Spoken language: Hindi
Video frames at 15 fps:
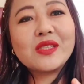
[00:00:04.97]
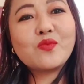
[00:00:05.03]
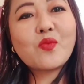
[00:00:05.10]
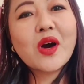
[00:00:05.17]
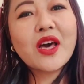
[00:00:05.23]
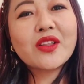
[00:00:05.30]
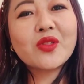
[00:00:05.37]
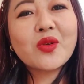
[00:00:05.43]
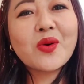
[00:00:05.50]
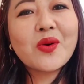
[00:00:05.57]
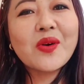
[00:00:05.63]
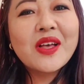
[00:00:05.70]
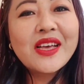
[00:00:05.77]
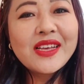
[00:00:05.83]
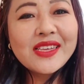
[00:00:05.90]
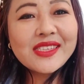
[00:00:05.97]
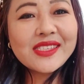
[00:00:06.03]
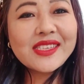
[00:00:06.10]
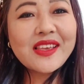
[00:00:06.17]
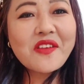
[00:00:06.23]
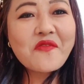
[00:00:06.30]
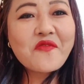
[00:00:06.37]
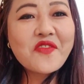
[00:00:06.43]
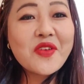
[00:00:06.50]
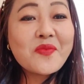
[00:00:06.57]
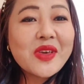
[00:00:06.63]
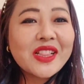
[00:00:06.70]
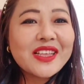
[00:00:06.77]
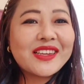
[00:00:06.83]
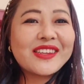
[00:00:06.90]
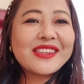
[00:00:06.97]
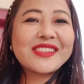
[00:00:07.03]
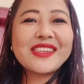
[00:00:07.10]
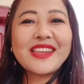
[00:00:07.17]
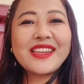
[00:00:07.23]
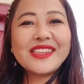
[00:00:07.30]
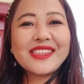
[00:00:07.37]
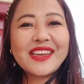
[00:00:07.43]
इस बार तो सिर्फ फीमेल कंटेस्टेंट ले